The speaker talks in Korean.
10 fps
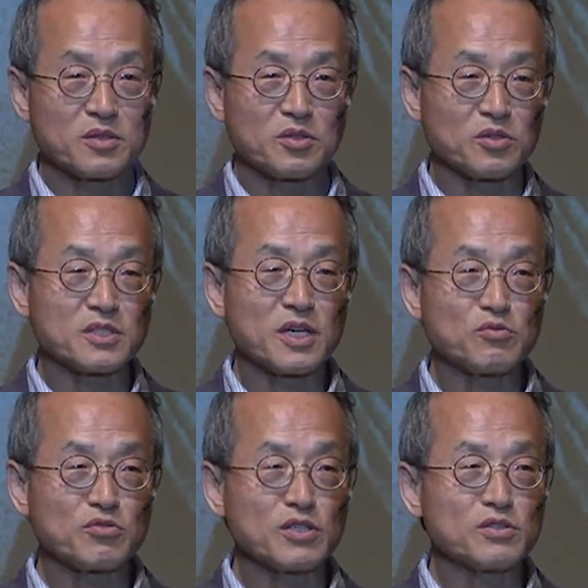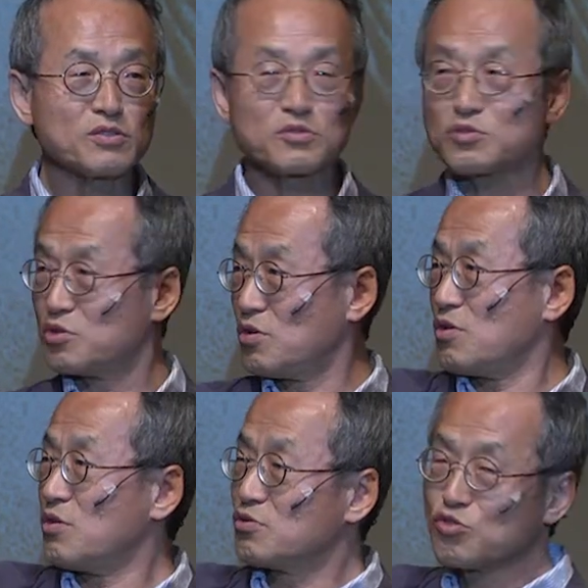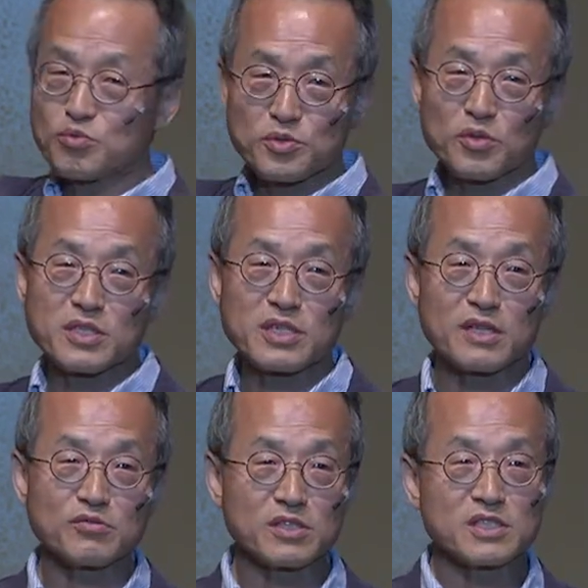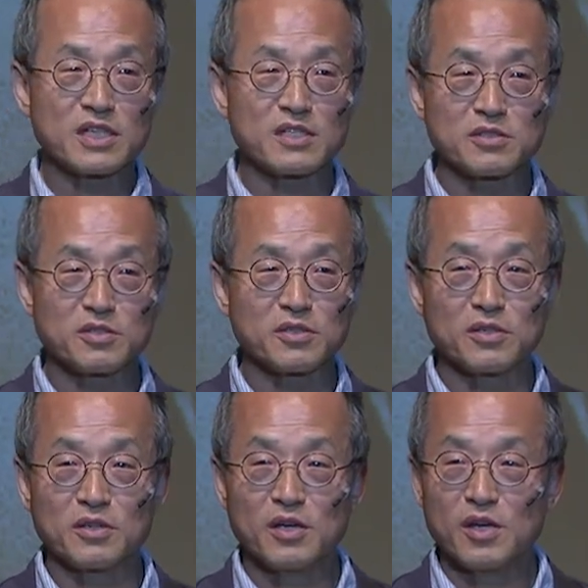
더 이상 우리는 저 숲속에 살고 있지 않아서